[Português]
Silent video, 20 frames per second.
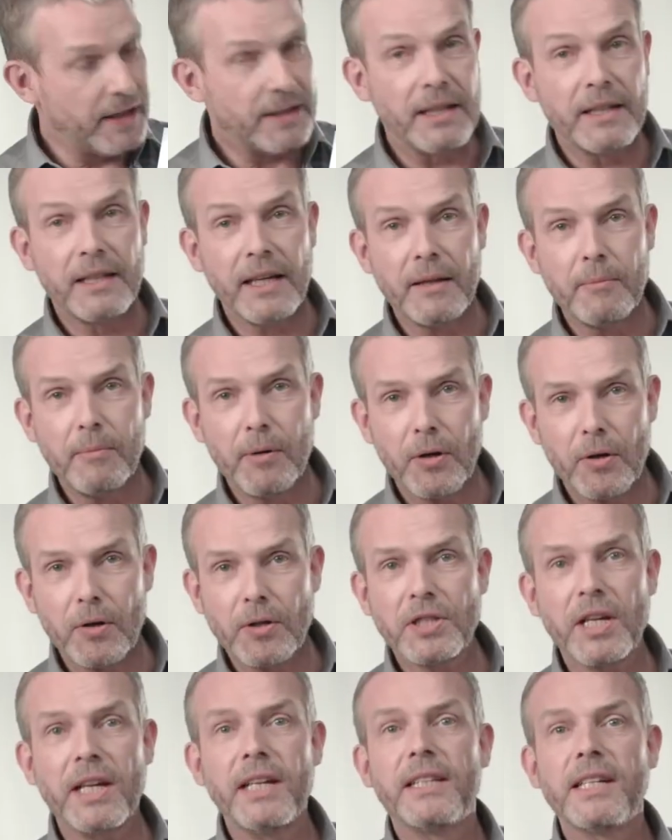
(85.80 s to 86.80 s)
A etiqueta
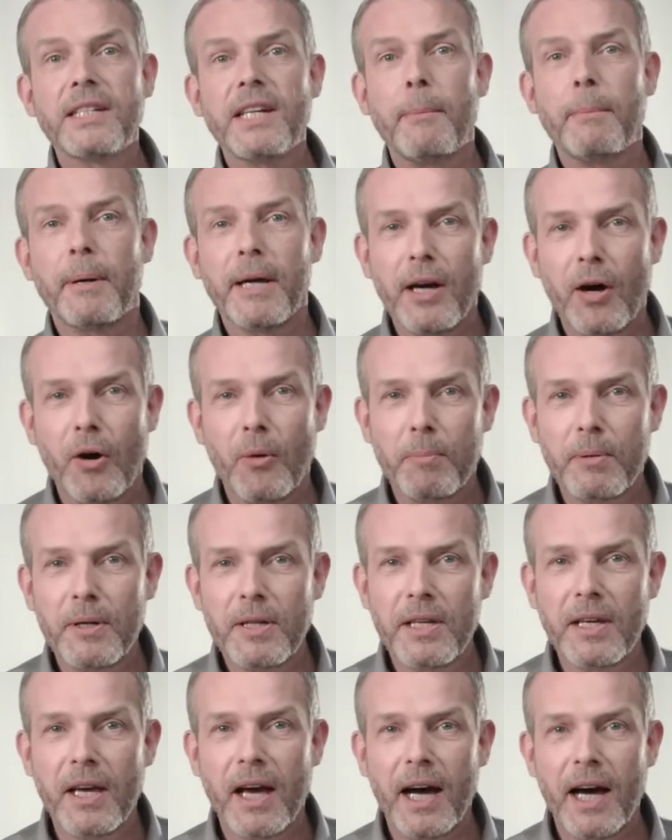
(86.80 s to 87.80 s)
branca grande já está
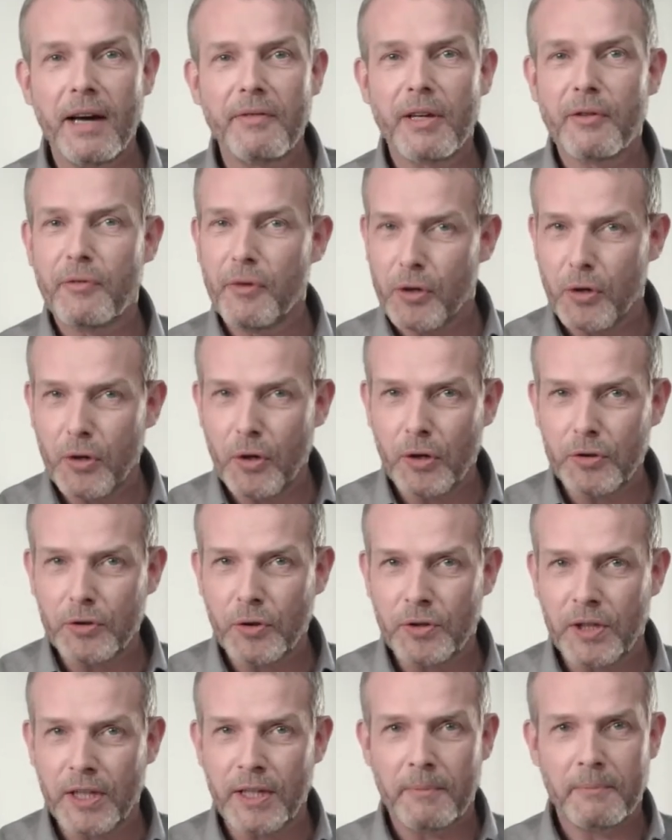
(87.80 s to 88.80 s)
pré-preenchida
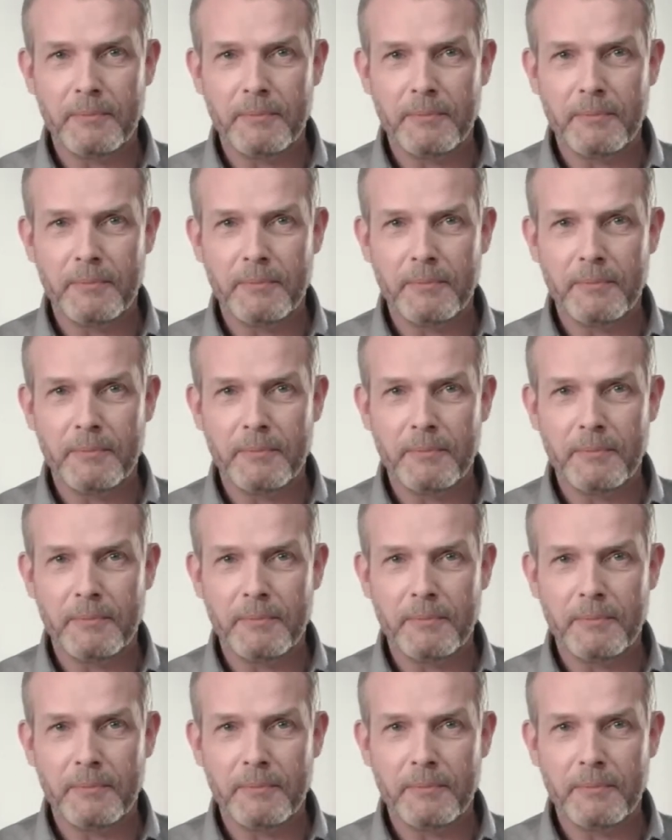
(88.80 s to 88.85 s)
com os